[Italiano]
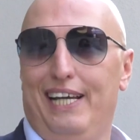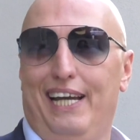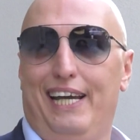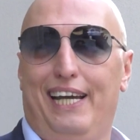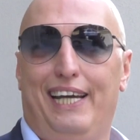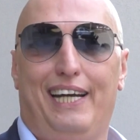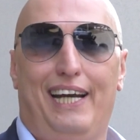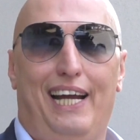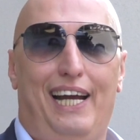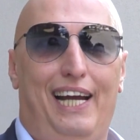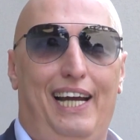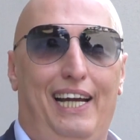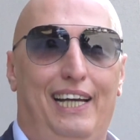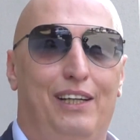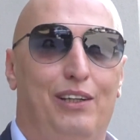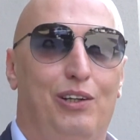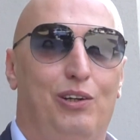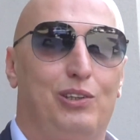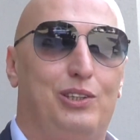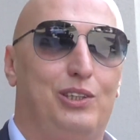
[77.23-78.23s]
era
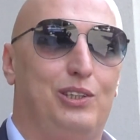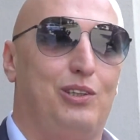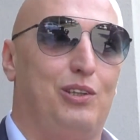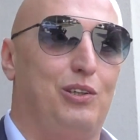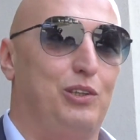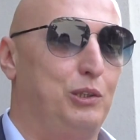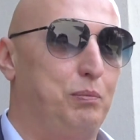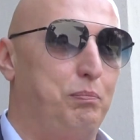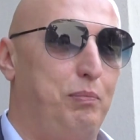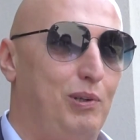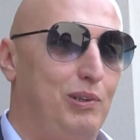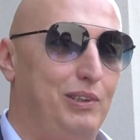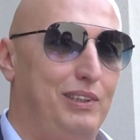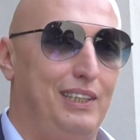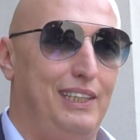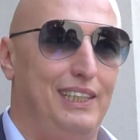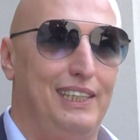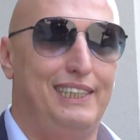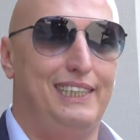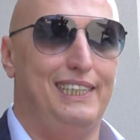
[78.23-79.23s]
il nostro
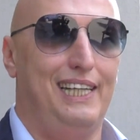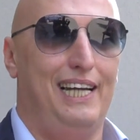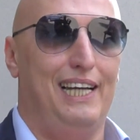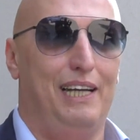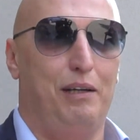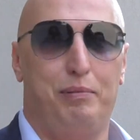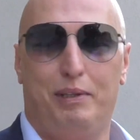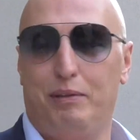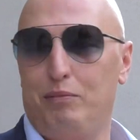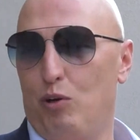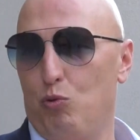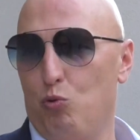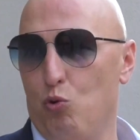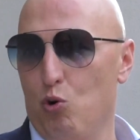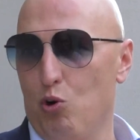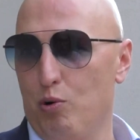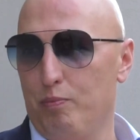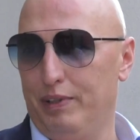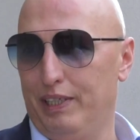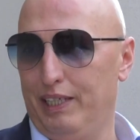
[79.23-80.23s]
spot iniziale, prima
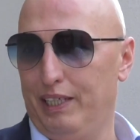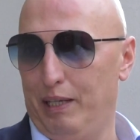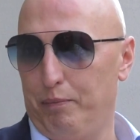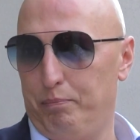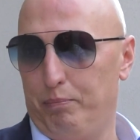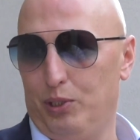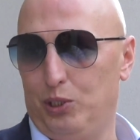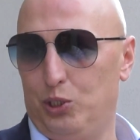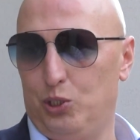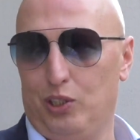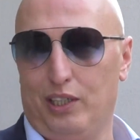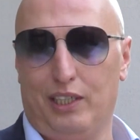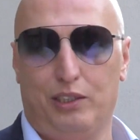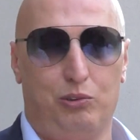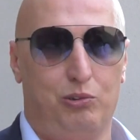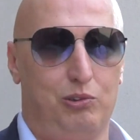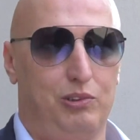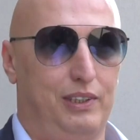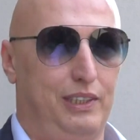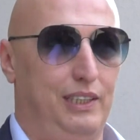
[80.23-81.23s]
uomini e poi
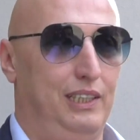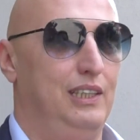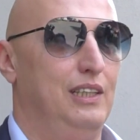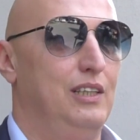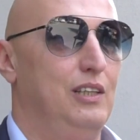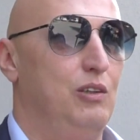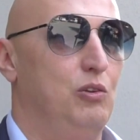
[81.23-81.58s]
giocatori,